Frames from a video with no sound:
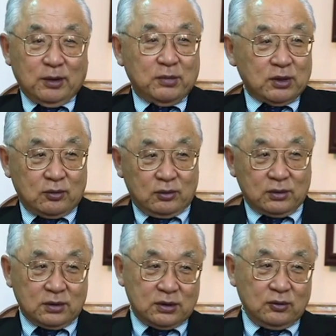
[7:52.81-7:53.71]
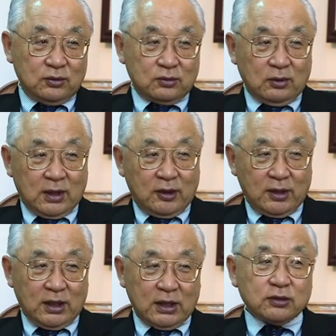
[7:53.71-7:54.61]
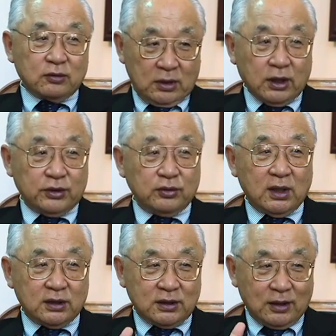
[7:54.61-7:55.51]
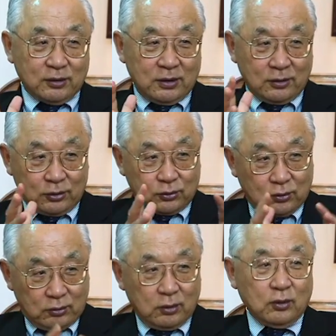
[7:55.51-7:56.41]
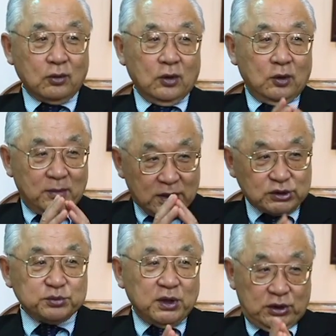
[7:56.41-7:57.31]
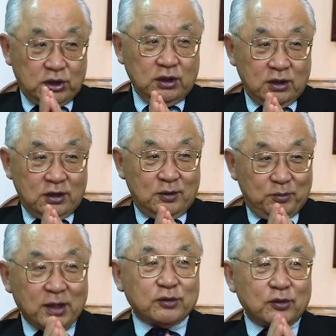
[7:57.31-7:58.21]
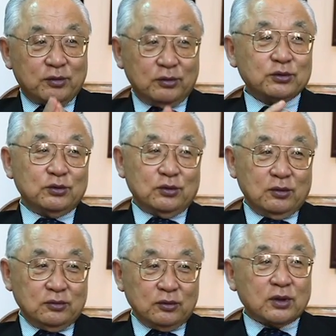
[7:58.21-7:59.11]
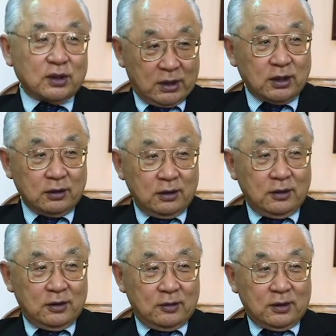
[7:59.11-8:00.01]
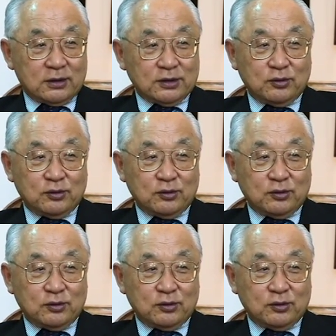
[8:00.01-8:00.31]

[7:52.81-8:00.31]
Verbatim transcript: あんまりこう気を取られないので言われたことを真面目に勉強するんかね私